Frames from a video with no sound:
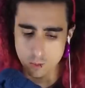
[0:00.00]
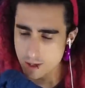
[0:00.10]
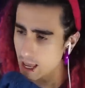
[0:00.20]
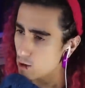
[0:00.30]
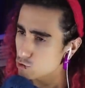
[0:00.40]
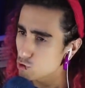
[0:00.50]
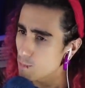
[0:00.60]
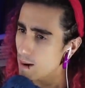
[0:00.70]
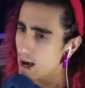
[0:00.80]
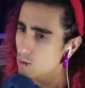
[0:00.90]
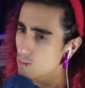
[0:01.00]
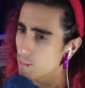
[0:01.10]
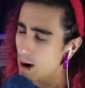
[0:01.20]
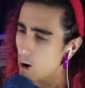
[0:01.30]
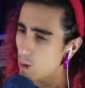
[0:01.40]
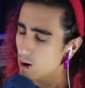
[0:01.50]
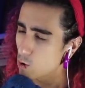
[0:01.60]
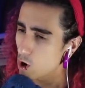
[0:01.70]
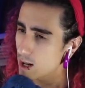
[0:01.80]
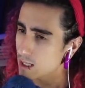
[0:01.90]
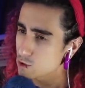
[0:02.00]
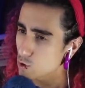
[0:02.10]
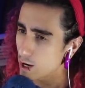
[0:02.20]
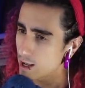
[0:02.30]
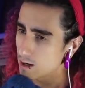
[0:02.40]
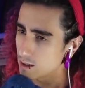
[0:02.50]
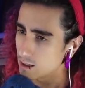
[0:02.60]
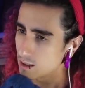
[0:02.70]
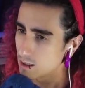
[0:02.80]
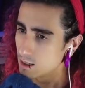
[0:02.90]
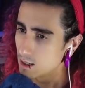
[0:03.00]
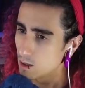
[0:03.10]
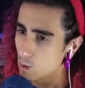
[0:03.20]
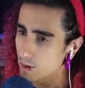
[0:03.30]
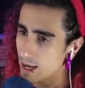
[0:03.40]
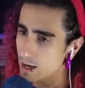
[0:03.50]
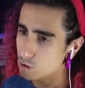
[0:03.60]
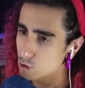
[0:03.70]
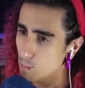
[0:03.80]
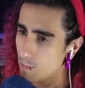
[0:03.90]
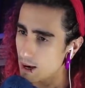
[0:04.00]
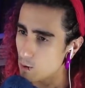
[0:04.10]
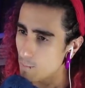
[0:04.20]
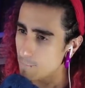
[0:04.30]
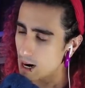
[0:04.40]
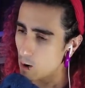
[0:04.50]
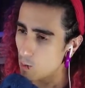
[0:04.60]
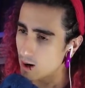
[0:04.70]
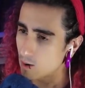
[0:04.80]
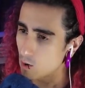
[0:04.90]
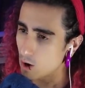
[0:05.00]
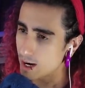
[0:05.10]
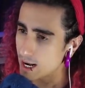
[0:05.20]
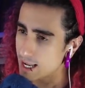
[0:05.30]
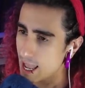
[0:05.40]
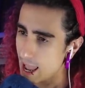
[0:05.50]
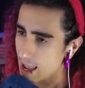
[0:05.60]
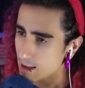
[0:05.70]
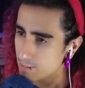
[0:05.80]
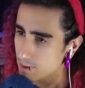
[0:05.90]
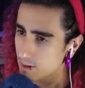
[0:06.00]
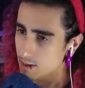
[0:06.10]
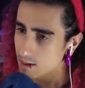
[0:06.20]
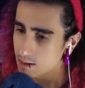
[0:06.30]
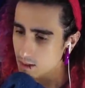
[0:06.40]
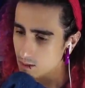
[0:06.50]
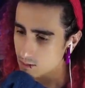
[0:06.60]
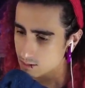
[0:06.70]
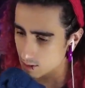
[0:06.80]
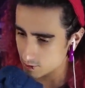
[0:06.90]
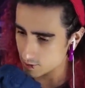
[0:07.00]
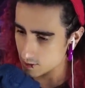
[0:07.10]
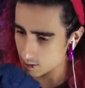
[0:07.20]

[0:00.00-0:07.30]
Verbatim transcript: Eu quero chupar um pau agora, trailer. Eu quero chupar um pau agora, game. Não, acho que